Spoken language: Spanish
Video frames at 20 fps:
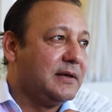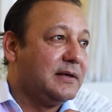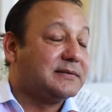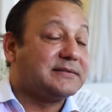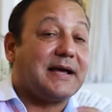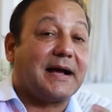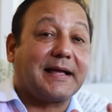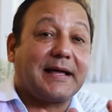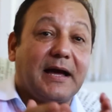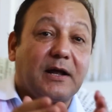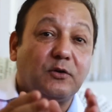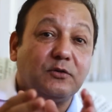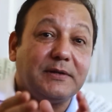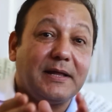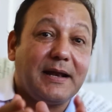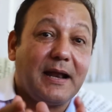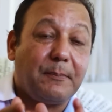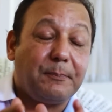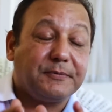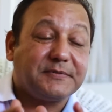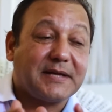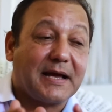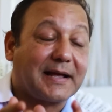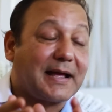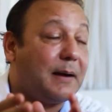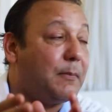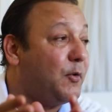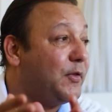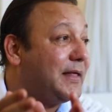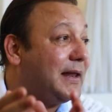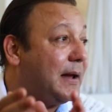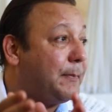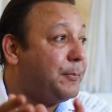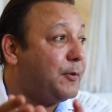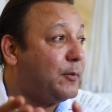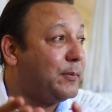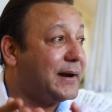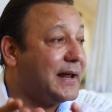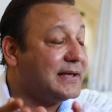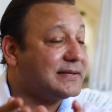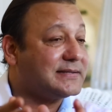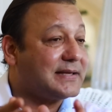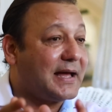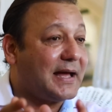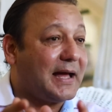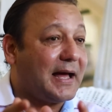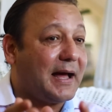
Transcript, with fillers: Sacaron de la, sacamos de la pobreza